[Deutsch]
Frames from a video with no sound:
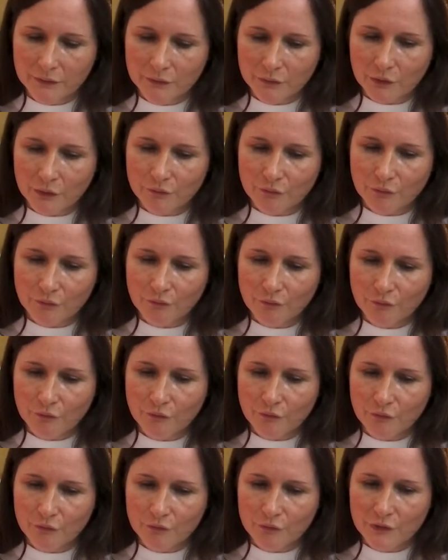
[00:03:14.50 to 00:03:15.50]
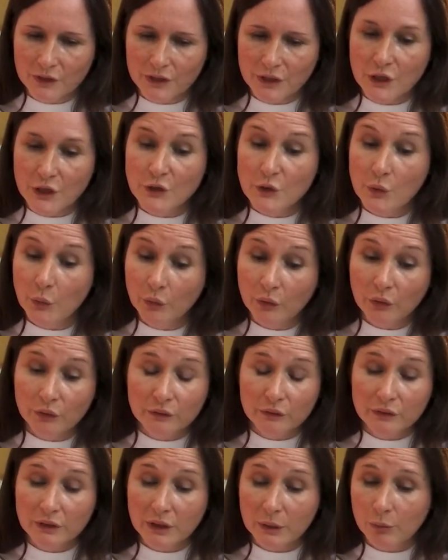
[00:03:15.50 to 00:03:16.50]
oder in, in
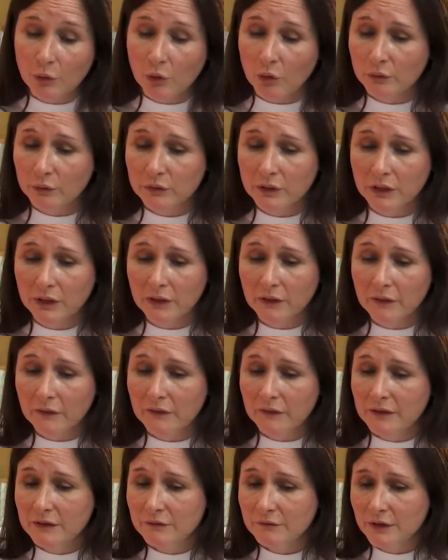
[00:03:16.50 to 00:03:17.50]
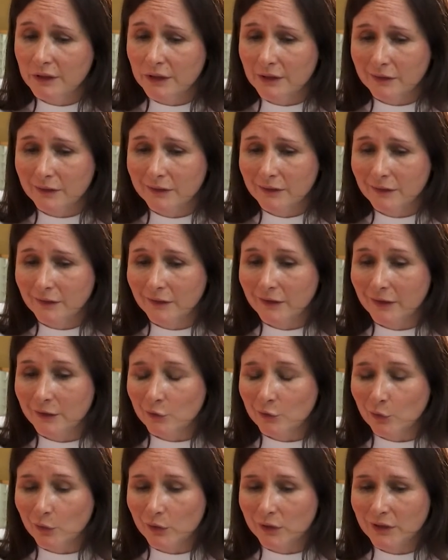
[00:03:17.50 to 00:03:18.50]
jüngeren Epochen sehen wir dann sehr
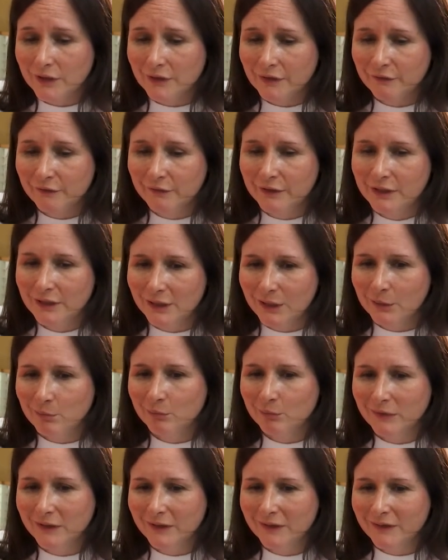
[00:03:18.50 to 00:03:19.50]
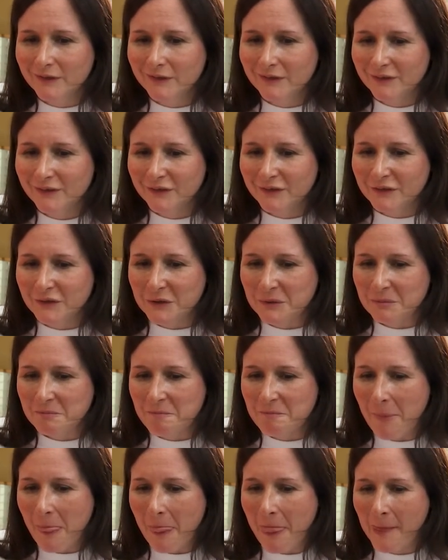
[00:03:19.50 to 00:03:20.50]
deutlich, wie eben dieses,
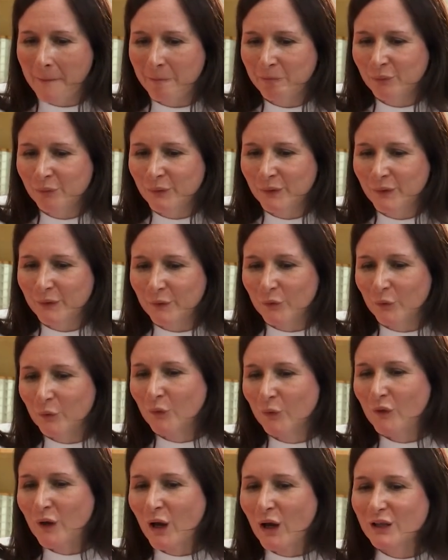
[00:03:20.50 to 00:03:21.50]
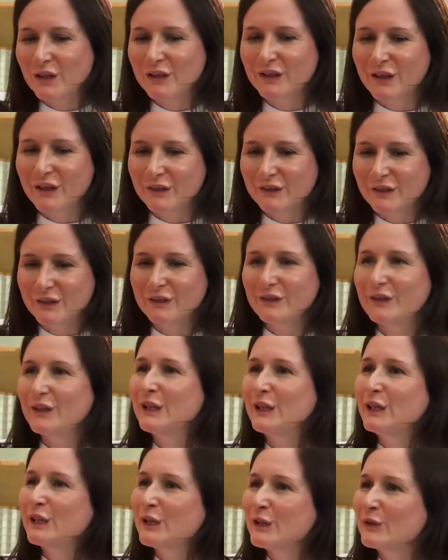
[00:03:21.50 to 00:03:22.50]
ähm, diese soziale
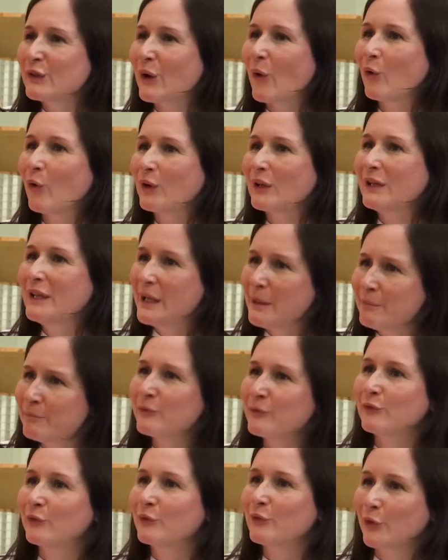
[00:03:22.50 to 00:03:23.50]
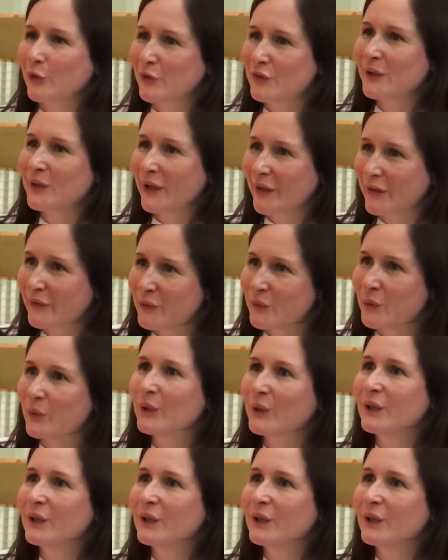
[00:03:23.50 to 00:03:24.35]
Identität auch gelebt wird also